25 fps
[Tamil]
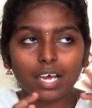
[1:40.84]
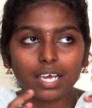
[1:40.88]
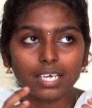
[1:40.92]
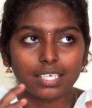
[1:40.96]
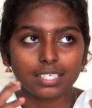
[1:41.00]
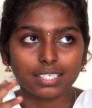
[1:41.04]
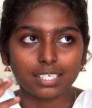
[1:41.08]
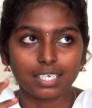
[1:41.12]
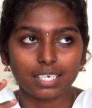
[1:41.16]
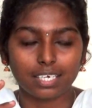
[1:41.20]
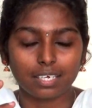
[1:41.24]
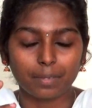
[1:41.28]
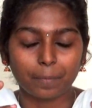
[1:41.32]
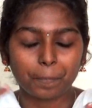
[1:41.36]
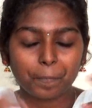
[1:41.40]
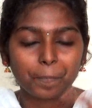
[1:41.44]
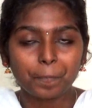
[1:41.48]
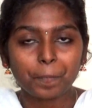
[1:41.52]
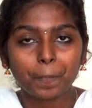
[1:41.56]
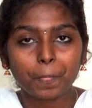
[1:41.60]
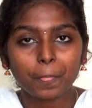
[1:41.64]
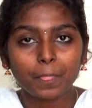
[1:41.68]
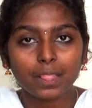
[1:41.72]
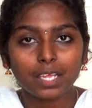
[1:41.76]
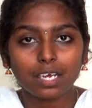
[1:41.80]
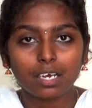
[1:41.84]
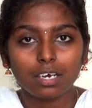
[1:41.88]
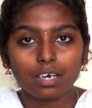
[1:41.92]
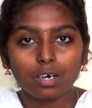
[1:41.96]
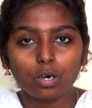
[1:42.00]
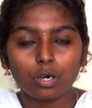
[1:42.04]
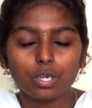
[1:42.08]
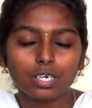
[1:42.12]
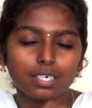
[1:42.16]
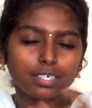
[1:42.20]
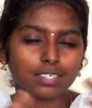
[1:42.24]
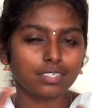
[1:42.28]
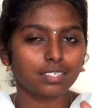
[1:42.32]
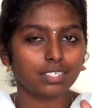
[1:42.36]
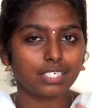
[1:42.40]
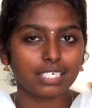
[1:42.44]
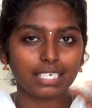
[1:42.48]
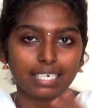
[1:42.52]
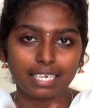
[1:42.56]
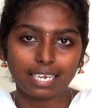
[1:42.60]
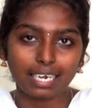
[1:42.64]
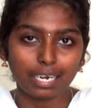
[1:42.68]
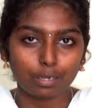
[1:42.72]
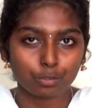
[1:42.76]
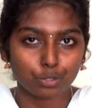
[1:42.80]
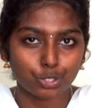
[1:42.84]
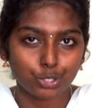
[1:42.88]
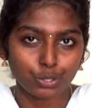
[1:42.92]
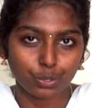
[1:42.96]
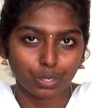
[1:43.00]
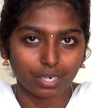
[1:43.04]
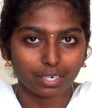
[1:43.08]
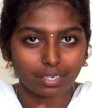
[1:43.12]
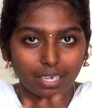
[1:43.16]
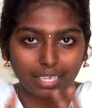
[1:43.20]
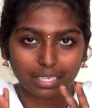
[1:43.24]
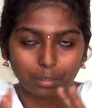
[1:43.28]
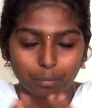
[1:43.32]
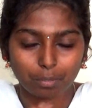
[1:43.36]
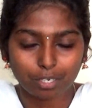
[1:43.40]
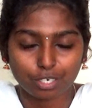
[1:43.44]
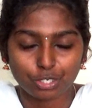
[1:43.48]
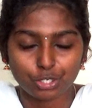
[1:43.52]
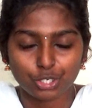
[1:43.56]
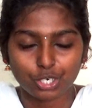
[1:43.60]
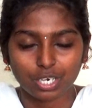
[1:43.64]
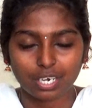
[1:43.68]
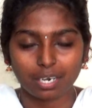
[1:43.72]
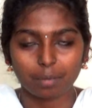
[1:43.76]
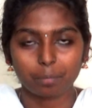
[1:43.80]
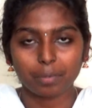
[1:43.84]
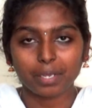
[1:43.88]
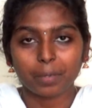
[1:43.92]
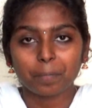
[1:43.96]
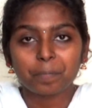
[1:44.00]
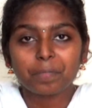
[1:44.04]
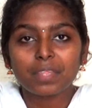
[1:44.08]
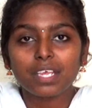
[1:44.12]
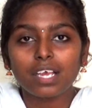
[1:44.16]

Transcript: இந்த ஒரு சின்ன லவ் ஸ்டோரி அந்த மாதிரி வச்சுக்கலாமே